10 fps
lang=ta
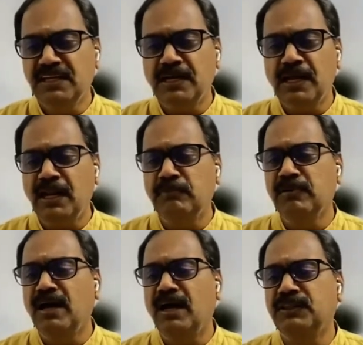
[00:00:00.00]

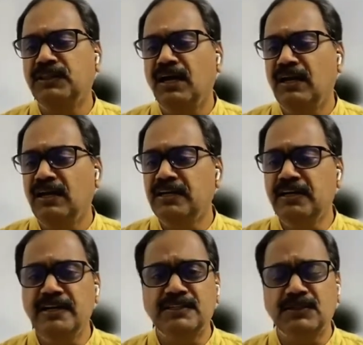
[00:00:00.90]
இனநலம் காத்தால்
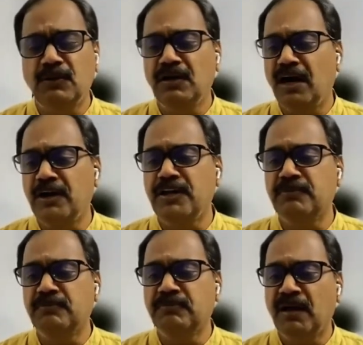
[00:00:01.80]
இடி சொல்
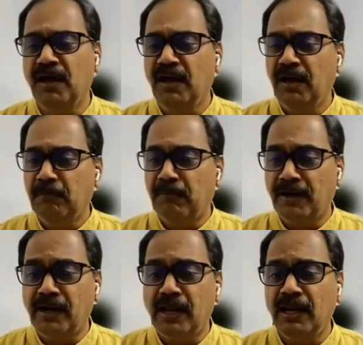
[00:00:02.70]
அழியும்
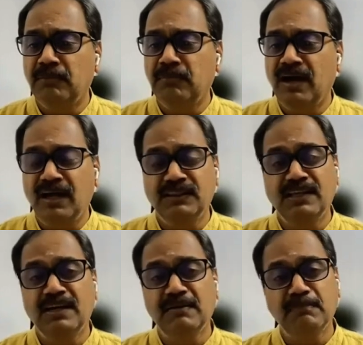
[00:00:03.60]
மனநலம்
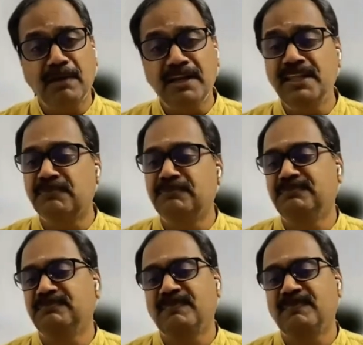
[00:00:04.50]
காத்தல் மனிதம்